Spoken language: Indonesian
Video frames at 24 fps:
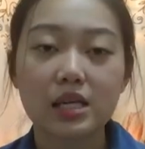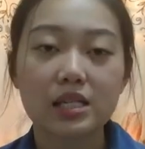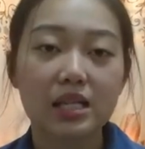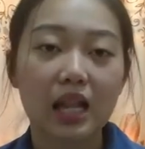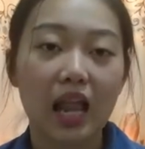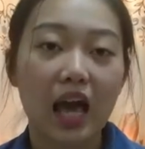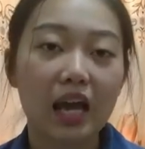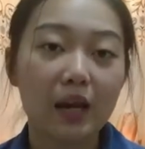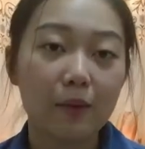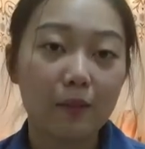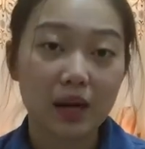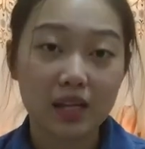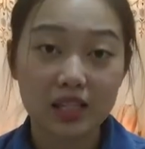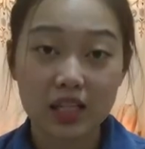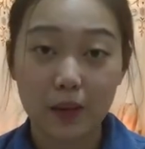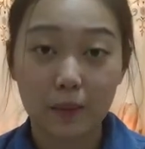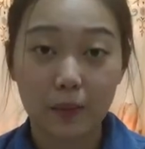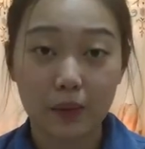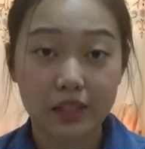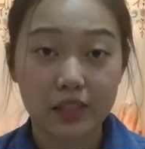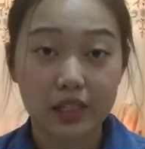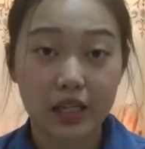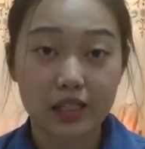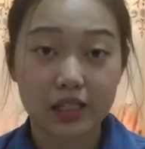Selain bangsa
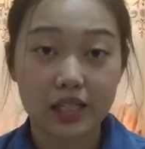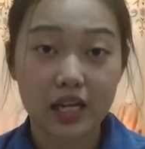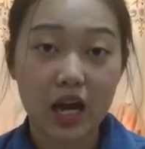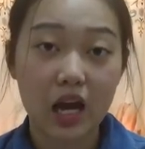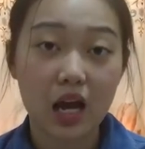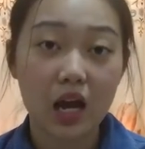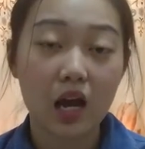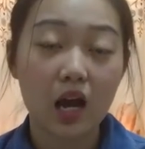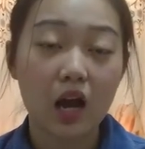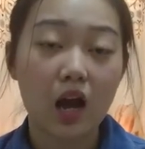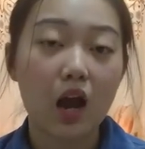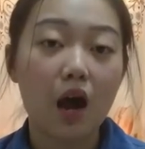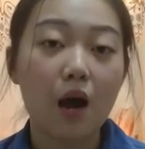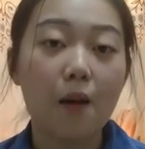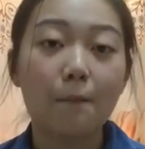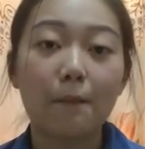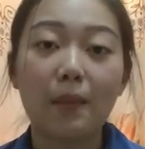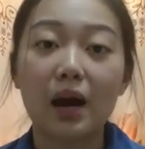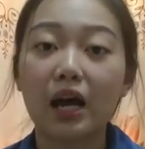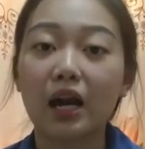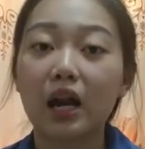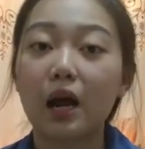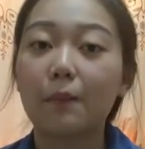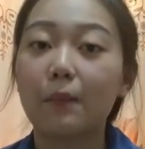penjajah,
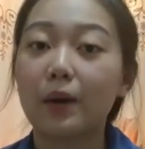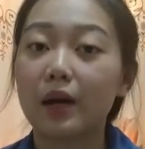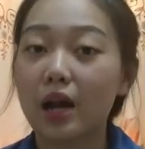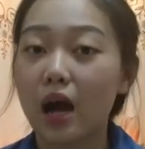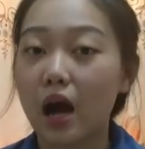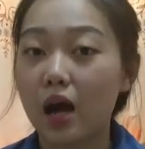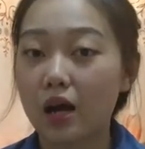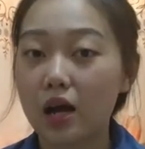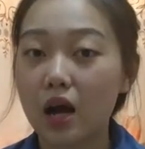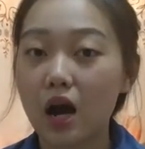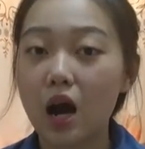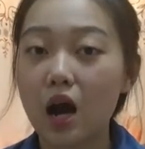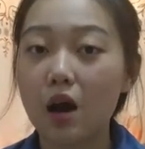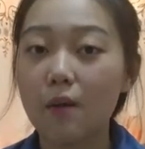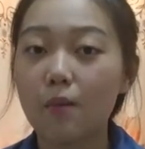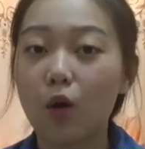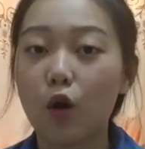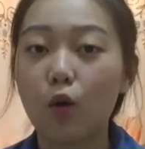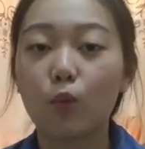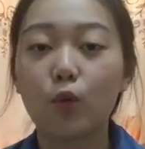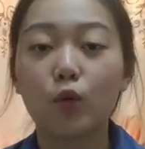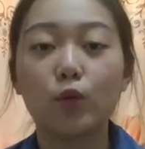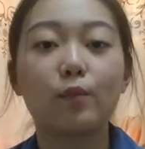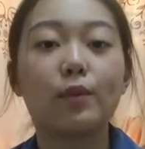para pedagang
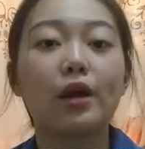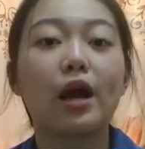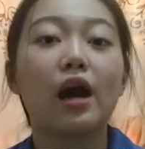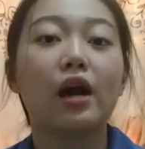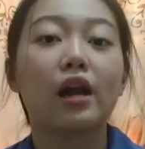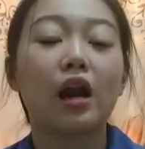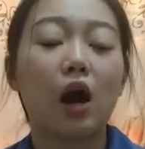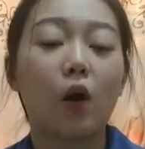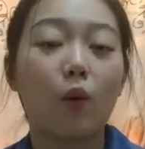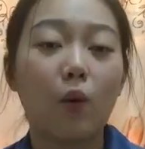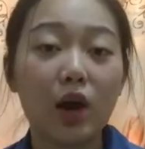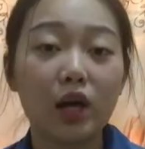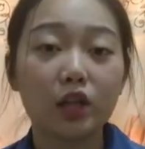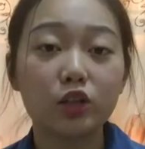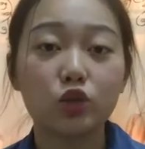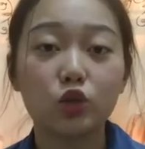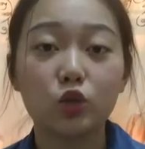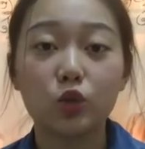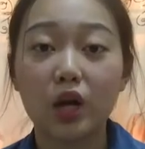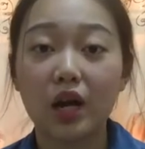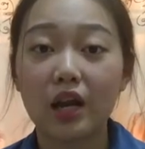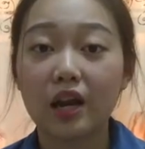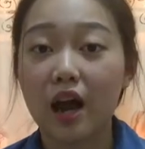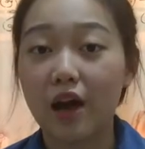maupun biarawan
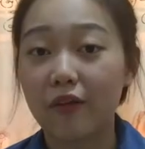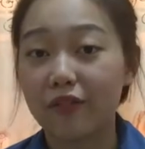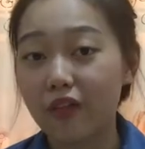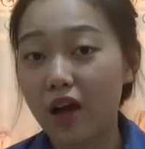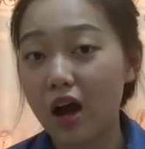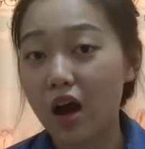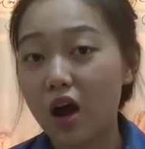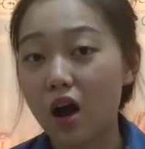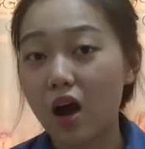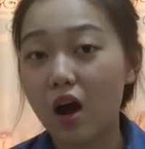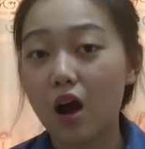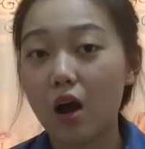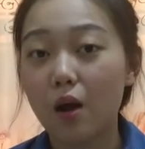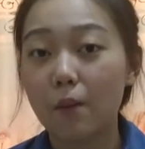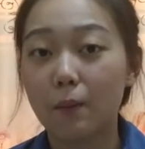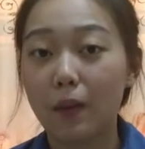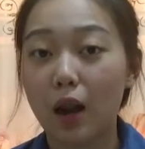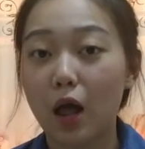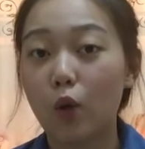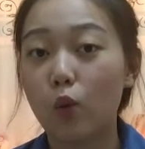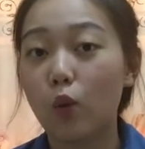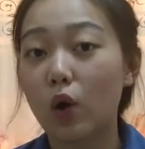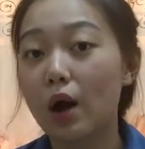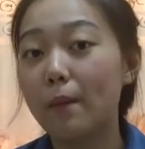juga datang
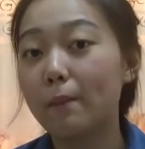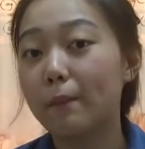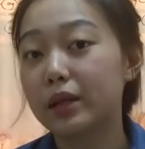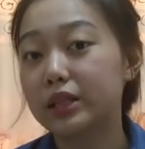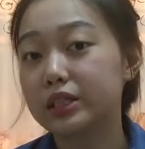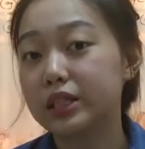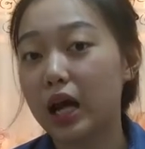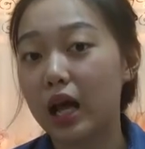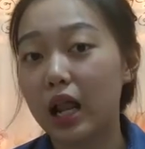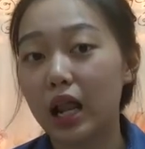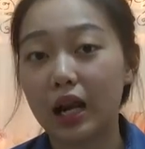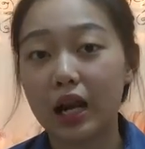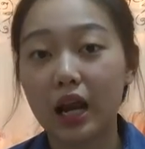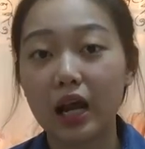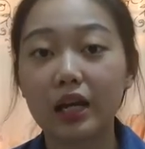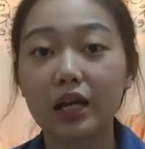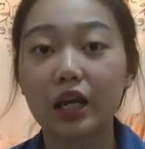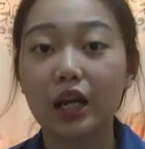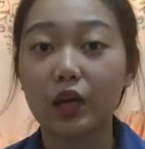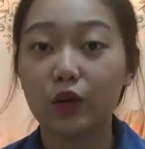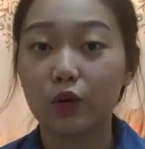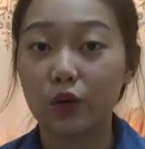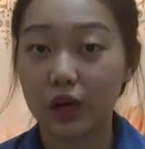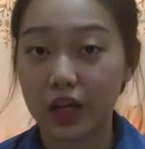melakukan perjalanan
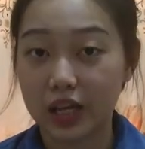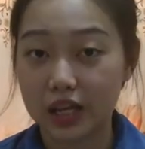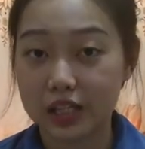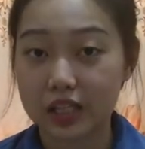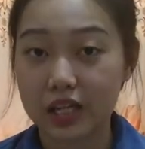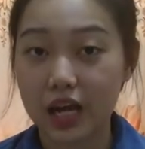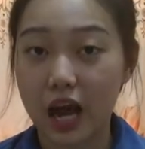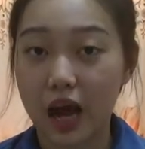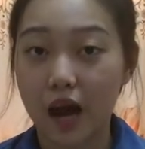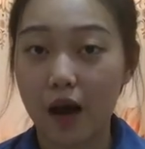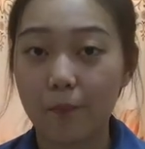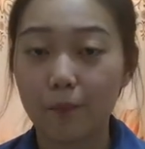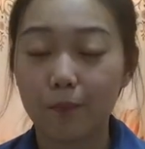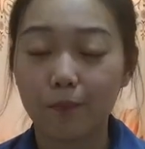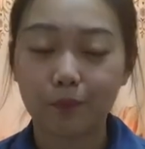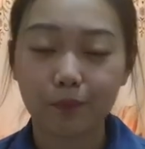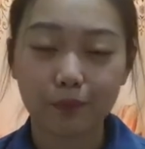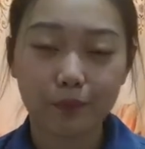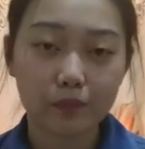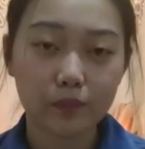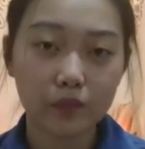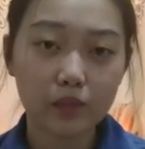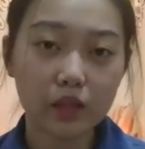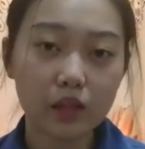ke Indonesia.
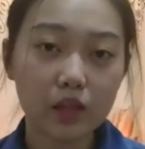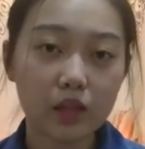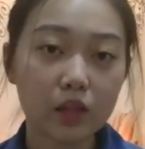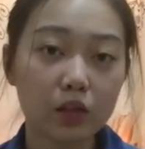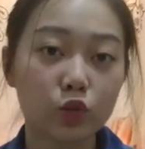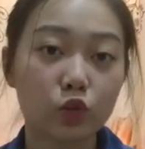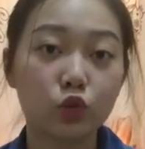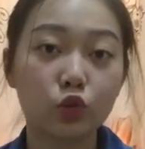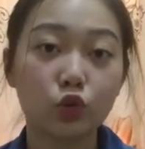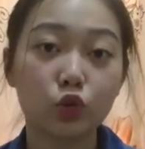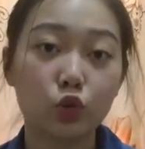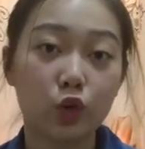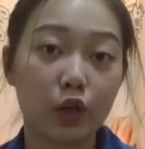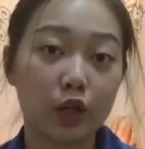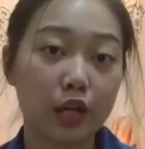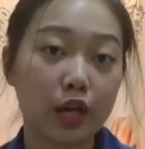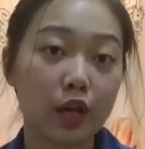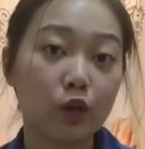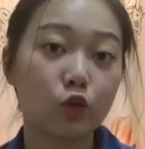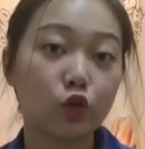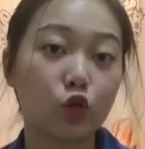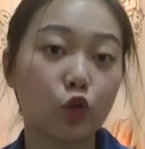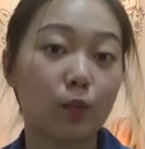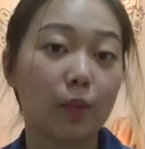
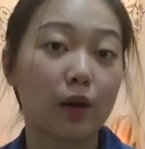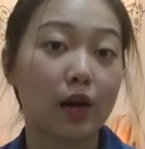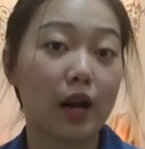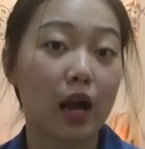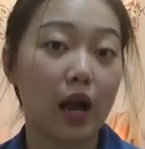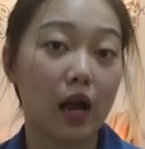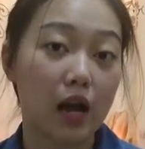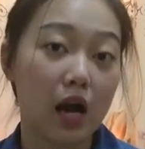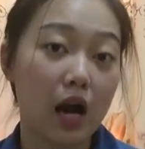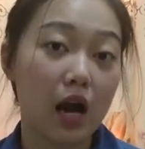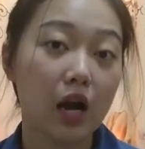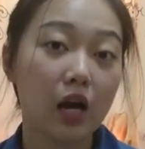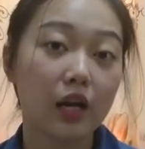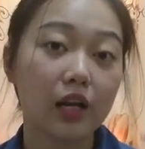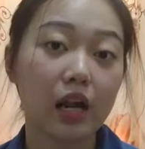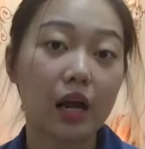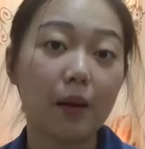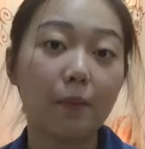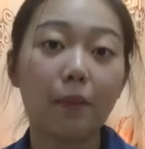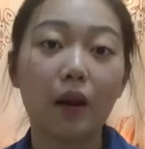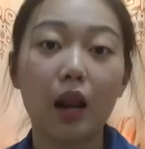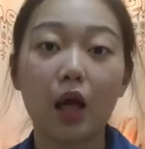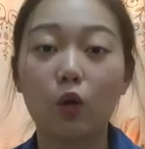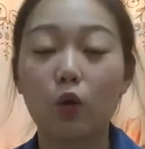Tujuannya untuk berdagang
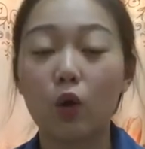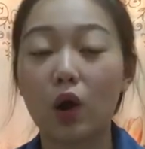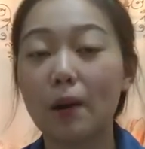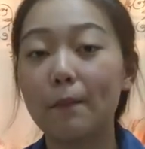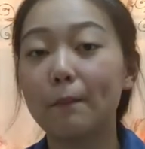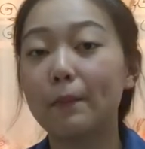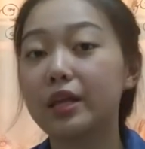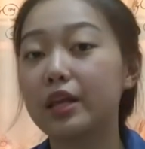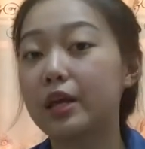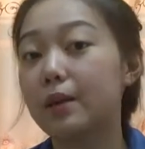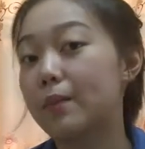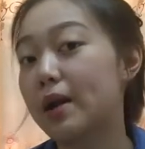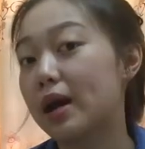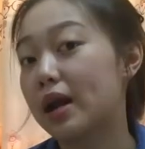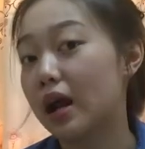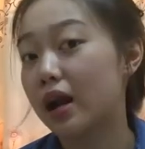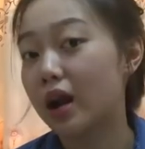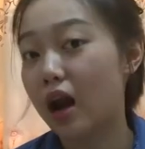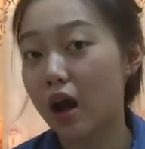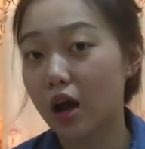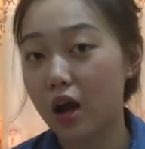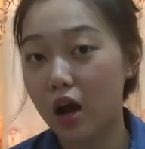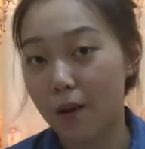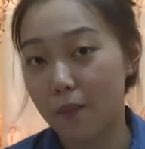dan melakukan
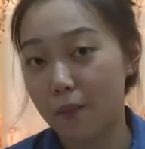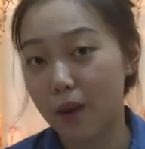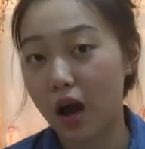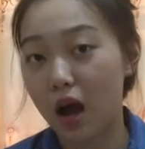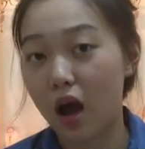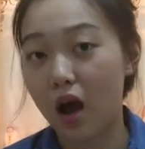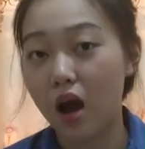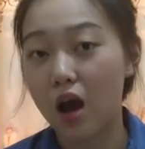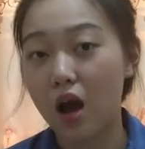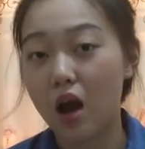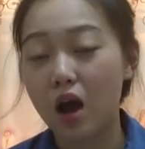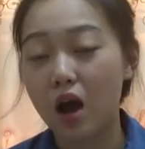penyebaran agama.